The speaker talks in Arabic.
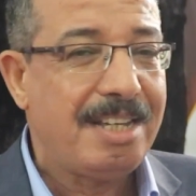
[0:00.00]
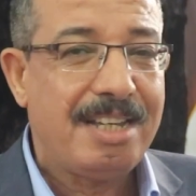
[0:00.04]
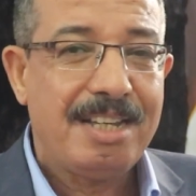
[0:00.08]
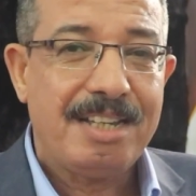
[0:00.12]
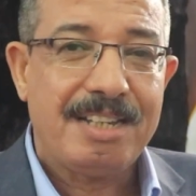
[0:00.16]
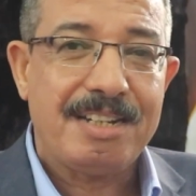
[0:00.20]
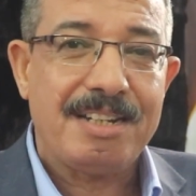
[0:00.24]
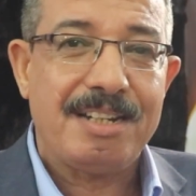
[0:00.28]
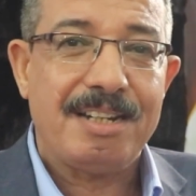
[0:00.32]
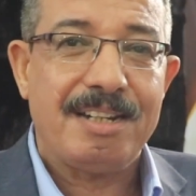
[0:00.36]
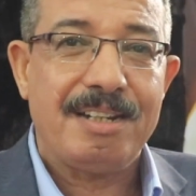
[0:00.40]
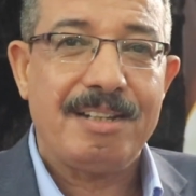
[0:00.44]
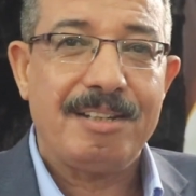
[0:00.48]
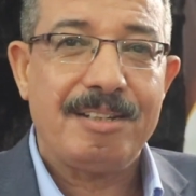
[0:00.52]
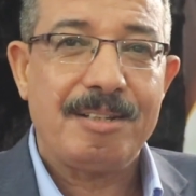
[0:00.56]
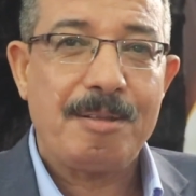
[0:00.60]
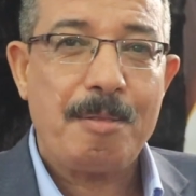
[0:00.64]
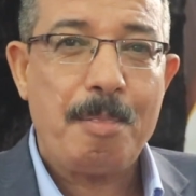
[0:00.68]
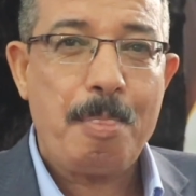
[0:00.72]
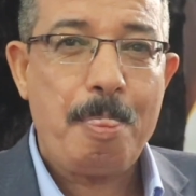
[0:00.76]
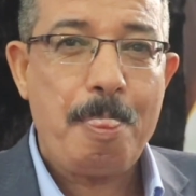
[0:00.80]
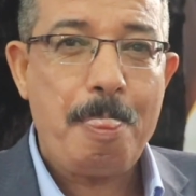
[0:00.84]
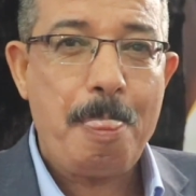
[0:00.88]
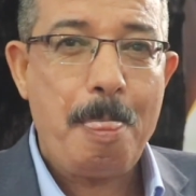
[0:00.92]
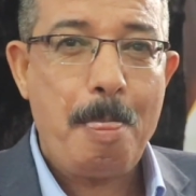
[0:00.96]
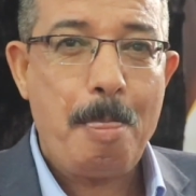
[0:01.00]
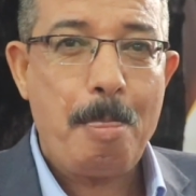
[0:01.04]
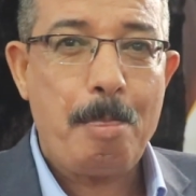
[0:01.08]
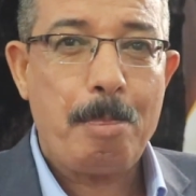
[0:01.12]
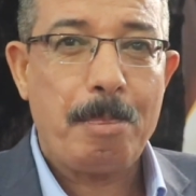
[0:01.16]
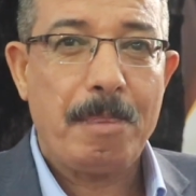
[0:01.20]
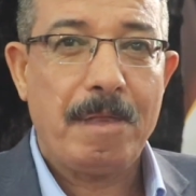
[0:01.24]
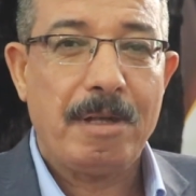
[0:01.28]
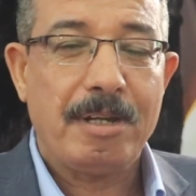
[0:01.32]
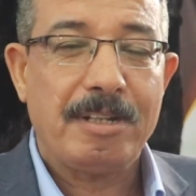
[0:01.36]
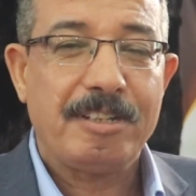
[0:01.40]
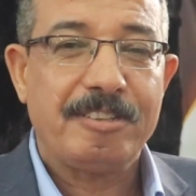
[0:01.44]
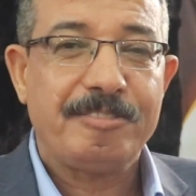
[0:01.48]
يعني لو اي حد عنده
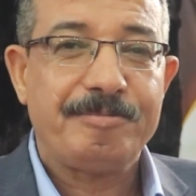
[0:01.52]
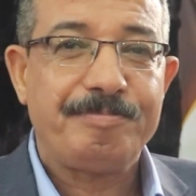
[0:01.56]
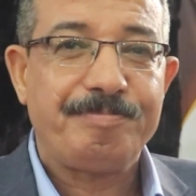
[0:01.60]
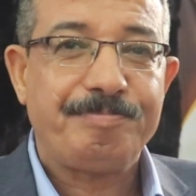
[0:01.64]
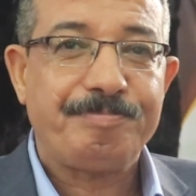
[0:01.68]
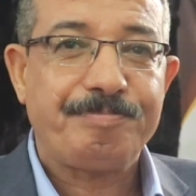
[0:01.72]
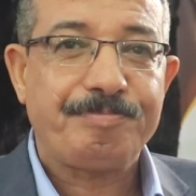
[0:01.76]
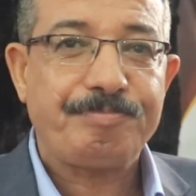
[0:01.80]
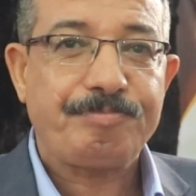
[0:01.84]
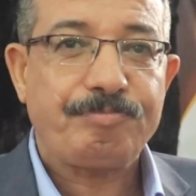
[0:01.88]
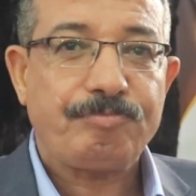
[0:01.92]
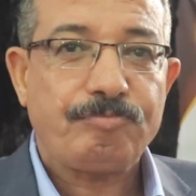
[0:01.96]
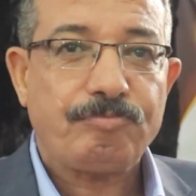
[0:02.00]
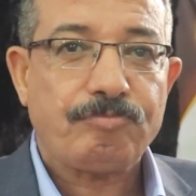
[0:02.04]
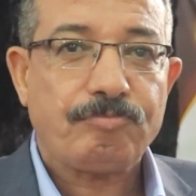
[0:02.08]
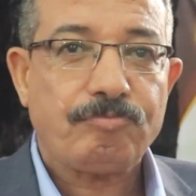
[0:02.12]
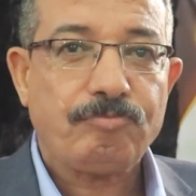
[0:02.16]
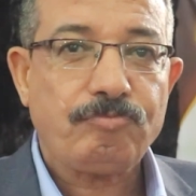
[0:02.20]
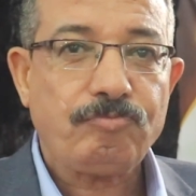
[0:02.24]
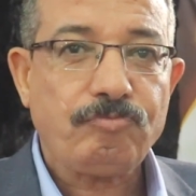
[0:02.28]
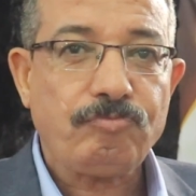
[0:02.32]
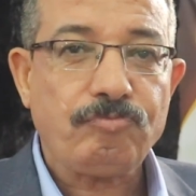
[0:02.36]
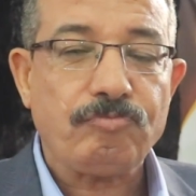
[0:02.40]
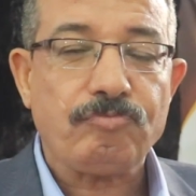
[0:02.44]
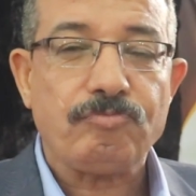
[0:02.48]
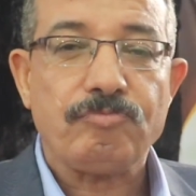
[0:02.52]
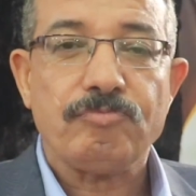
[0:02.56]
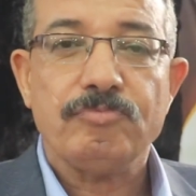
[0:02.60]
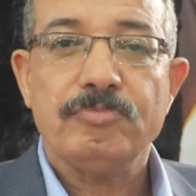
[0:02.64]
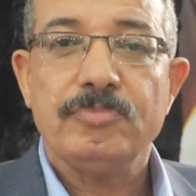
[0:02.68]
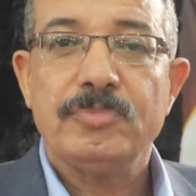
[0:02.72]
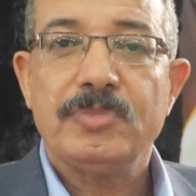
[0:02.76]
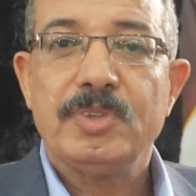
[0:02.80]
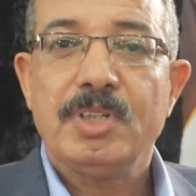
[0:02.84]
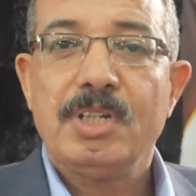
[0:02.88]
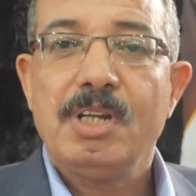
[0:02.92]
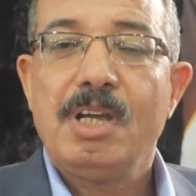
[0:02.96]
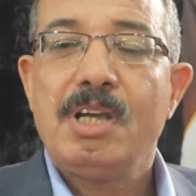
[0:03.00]
انتاج ارانب يا دكتور يقدر يتواصل
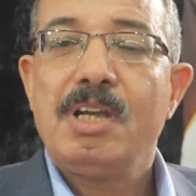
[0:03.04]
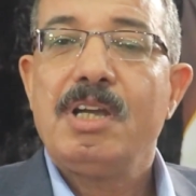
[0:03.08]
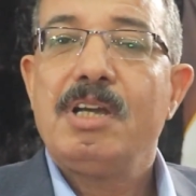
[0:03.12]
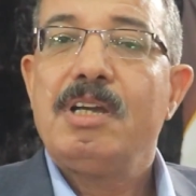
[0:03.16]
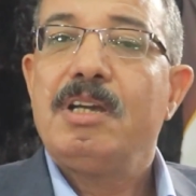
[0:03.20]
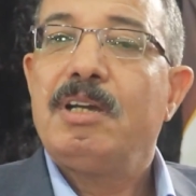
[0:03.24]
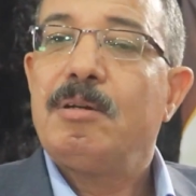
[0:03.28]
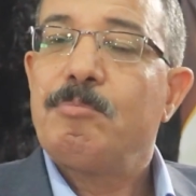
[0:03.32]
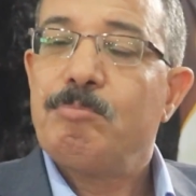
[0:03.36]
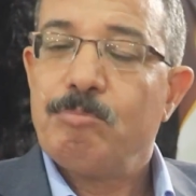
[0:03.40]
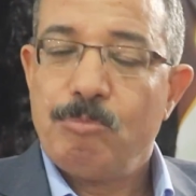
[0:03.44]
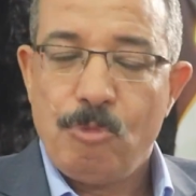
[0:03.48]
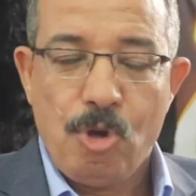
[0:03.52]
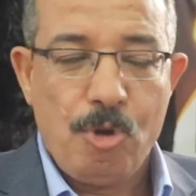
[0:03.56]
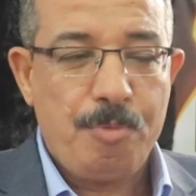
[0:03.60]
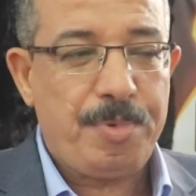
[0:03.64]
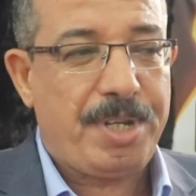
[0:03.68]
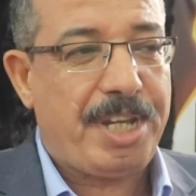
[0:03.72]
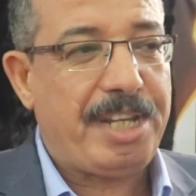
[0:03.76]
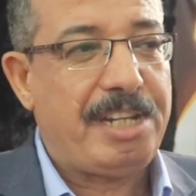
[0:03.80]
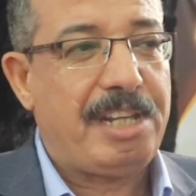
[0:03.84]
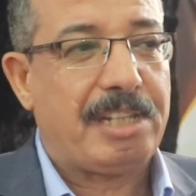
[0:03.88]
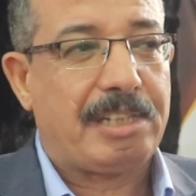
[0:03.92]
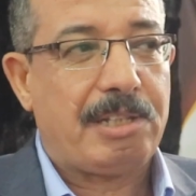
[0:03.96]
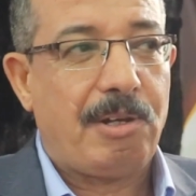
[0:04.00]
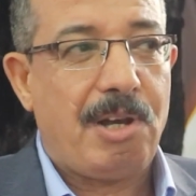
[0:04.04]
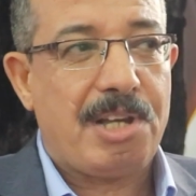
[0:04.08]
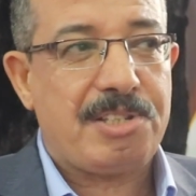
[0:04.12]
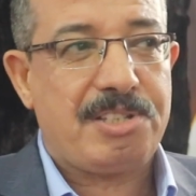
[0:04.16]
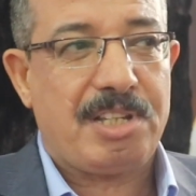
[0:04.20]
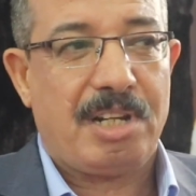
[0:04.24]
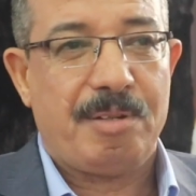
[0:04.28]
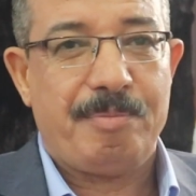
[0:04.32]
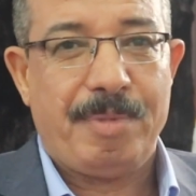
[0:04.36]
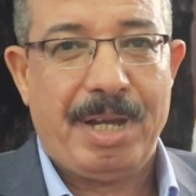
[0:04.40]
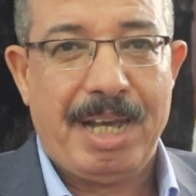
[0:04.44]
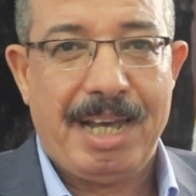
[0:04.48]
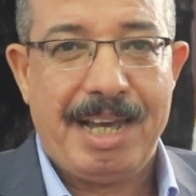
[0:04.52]
معاكم ممكن
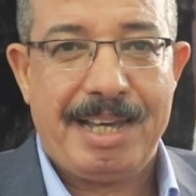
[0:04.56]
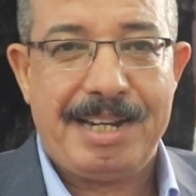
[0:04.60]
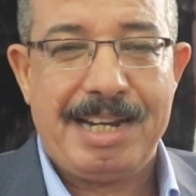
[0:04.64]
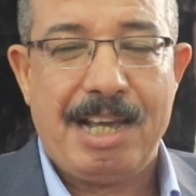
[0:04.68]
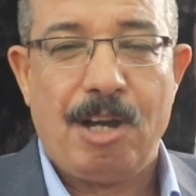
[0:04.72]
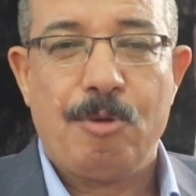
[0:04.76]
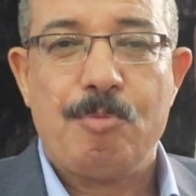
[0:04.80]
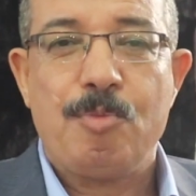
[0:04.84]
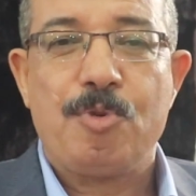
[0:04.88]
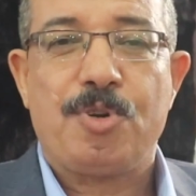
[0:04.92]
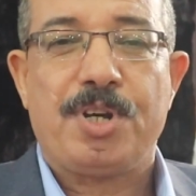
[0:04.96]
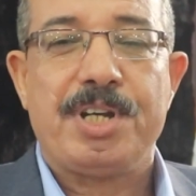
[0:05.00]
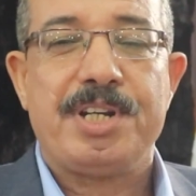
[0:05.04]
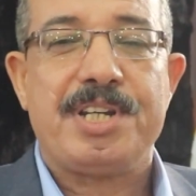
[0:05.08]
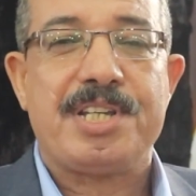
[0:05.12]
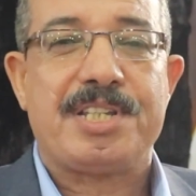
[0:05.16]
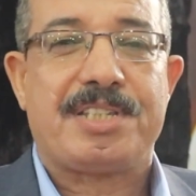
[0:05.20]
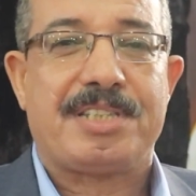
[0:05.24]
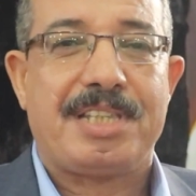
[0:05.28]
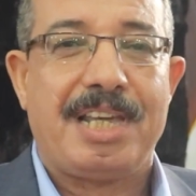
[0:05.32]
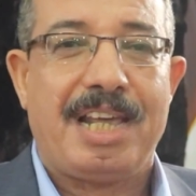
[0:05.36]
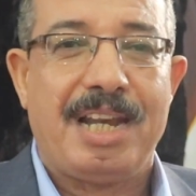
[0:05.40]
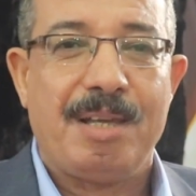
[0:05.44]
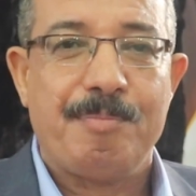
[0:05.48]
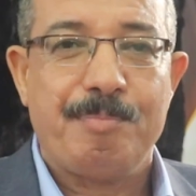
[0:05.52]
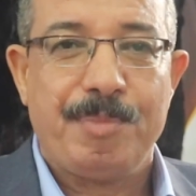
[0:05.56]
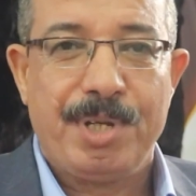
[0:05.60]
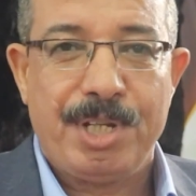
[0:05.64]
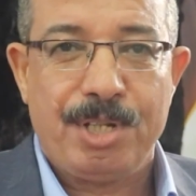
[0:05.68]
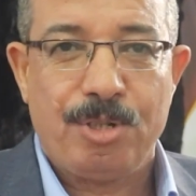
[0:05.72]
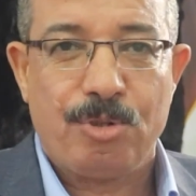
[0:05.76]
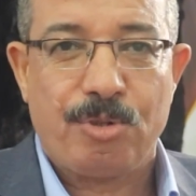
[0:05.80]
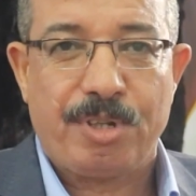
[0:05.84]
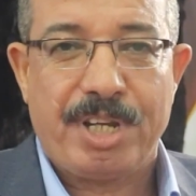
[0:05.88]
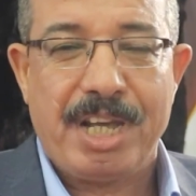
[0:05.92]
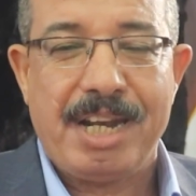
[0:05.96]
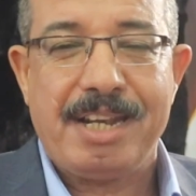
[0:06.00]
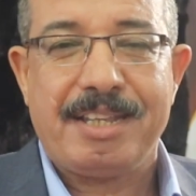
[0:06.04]
يتواصل معانا وممكن نستلم
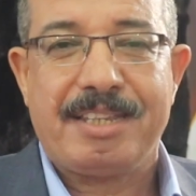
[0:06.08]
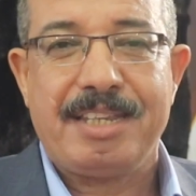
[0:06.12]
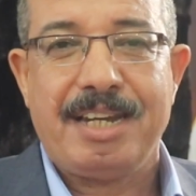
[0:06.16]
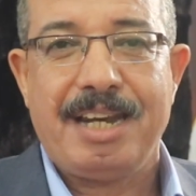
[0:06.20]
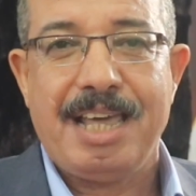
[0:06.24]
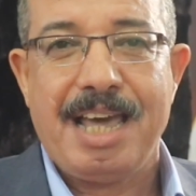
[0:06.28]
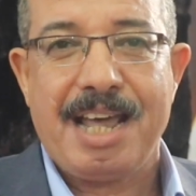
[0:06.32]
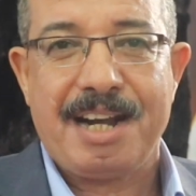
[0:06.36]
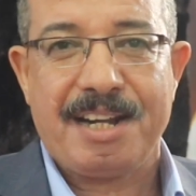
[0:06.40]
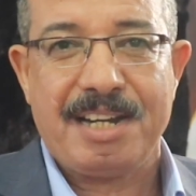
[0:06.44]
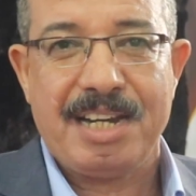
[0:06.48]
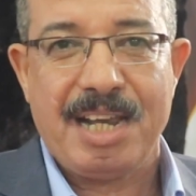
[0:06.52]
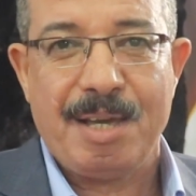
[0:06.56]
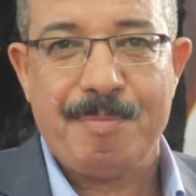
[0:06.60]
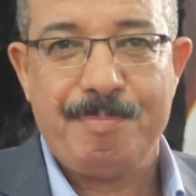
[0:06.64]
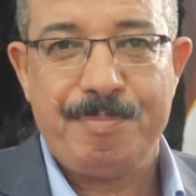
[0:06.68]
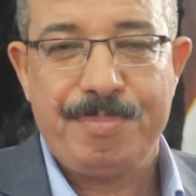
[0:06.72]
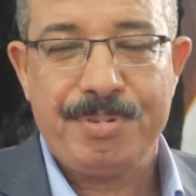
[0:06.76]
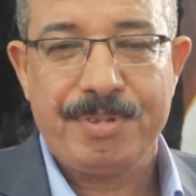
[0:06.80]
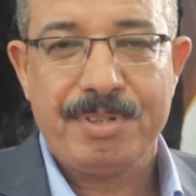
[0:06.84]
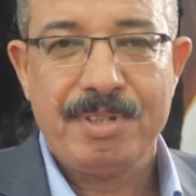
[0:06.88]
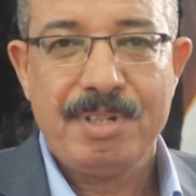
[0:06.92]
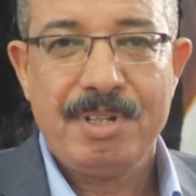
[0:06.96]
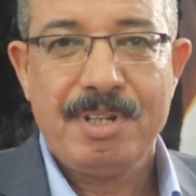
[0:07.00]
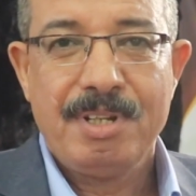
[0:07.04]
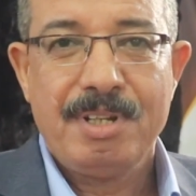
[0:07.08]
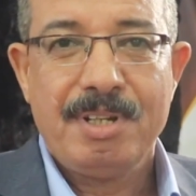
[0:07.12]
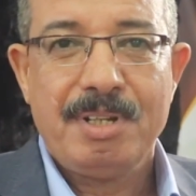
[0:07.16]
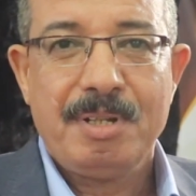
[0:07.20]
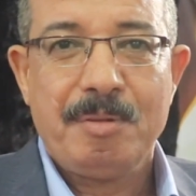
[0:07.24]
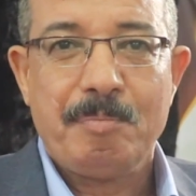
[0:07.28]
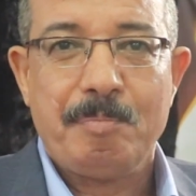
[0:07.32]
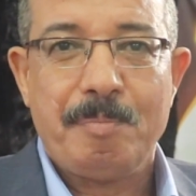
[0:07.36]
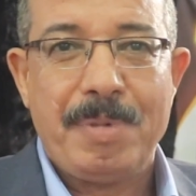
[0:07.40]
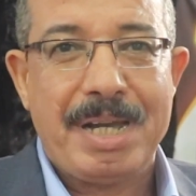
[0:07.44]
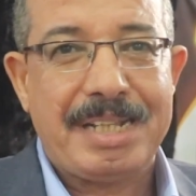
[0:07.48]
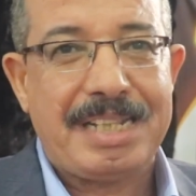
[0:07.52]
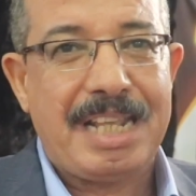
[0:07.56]
منه جلد الارنب
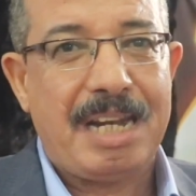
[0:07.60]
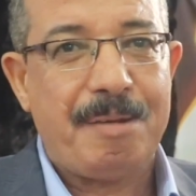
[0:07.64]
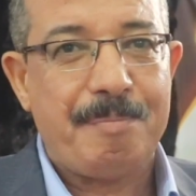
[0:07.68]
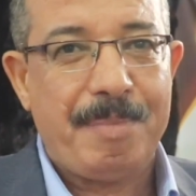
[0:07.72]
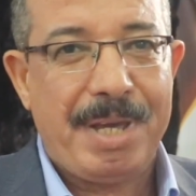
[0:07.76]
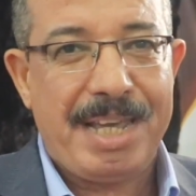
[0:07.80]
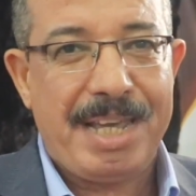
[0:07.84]
بدل